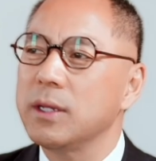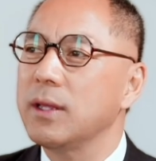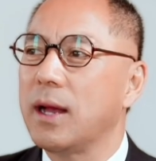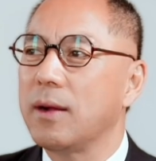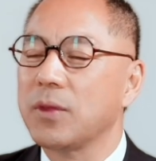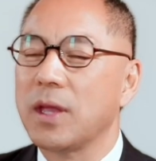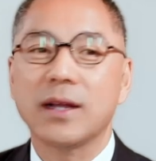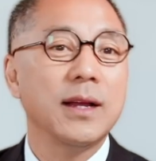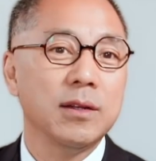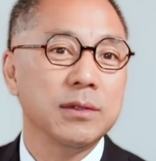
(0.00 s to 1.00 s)
子，啊，
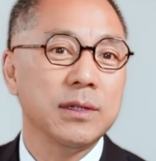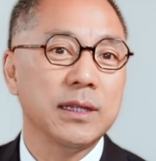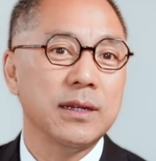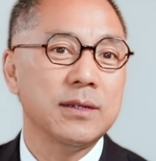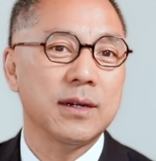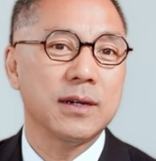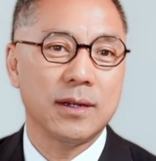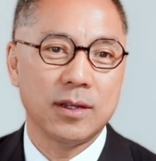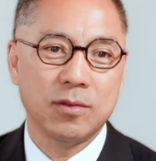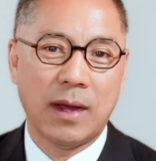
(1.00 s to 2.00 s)
看楼下电视，
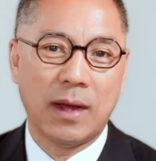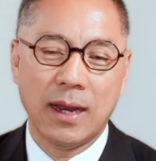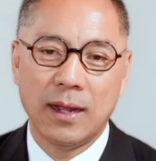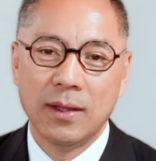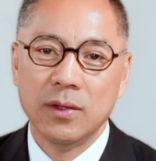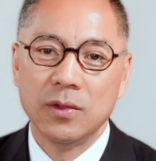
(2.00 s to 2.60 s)
啊，就完了。